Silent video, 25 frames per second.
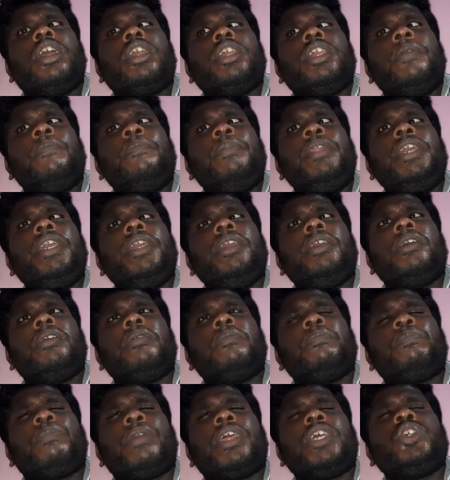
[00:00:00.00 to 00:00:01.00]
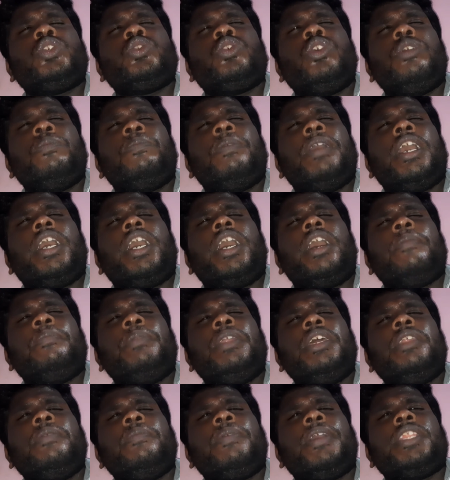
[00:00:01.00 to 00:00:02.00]
எப்படி ப்ரைஸ் கொடுப்பாங்க
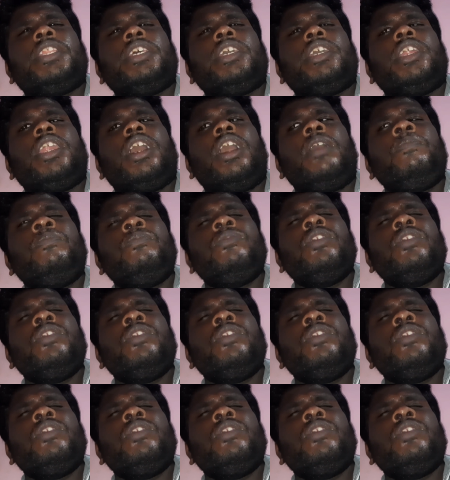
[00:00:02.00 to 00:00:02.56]
அப்படின்னு பார்த்தீங்கன்னா